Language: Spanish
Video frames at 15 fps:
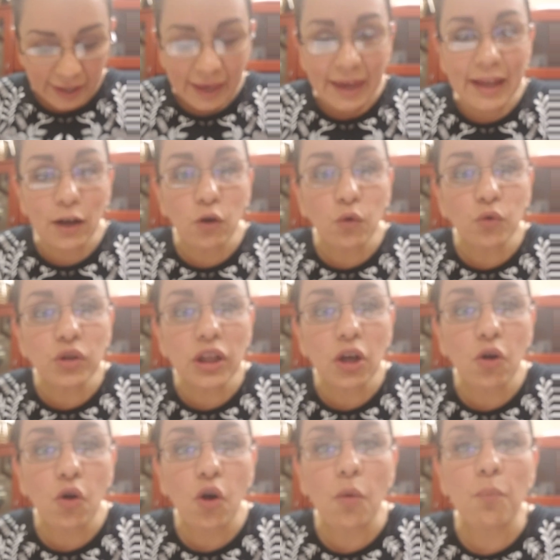el
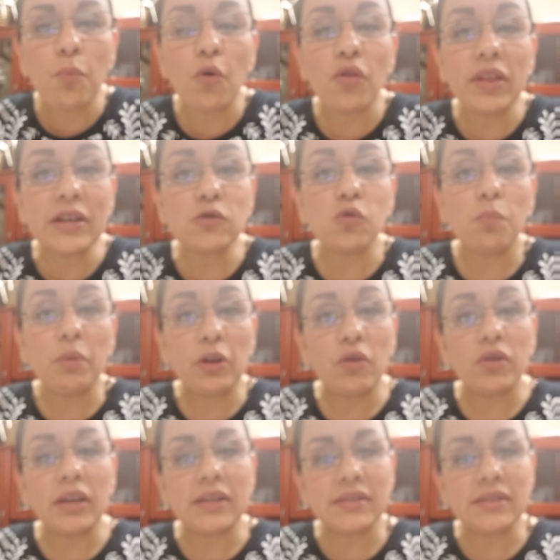único poder superior que